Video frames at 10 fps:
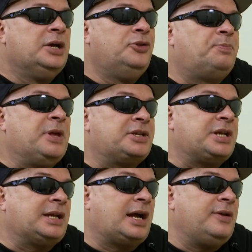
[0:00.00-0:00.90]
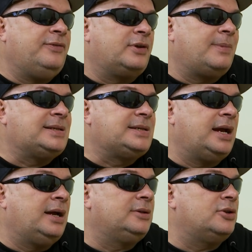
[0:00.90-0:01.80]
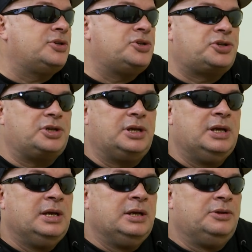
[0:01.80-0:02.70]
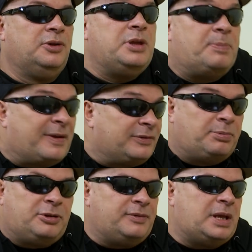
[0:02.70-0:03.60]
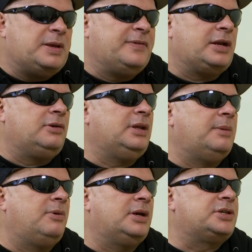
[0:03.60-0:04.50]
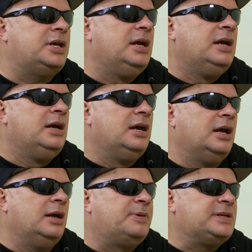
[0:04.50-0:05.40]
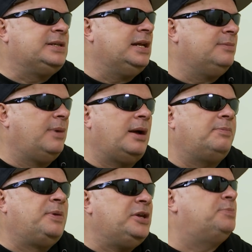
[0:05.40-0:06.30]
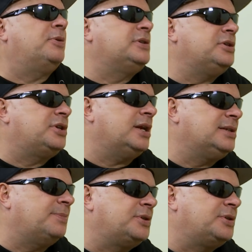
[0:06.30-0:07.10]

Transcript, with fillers: No pierwsza taka informacja dosyć no nieprawdopodobna, niewiarygodna była, że E, prezydent ma 5% szans na